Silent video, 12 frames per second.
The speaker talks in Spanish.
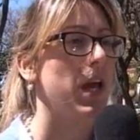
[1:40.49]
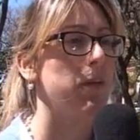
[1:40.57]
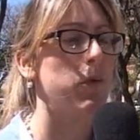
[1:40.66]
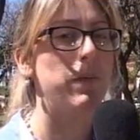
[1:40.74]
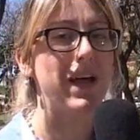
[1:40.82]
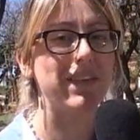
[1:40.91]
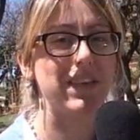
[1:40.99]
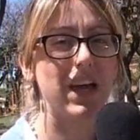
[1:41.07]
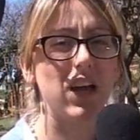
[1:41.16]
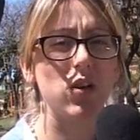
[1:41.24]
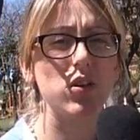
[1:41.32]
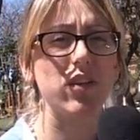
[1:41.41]
hemos
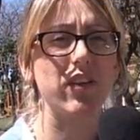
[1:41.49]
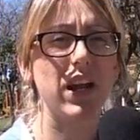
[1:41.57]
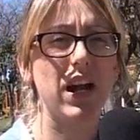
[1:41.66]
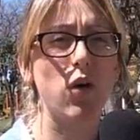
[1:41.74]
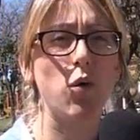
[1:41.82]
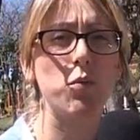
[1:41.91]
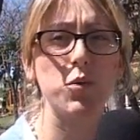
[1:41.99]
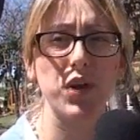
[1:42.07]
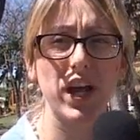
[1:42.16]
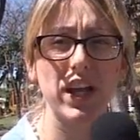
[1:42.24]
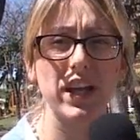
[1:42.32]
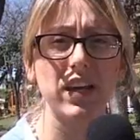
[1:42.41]
planteado llevar a cabo
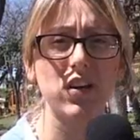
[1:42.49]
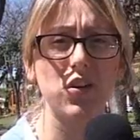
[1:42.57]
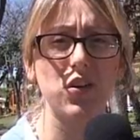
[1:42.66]
murales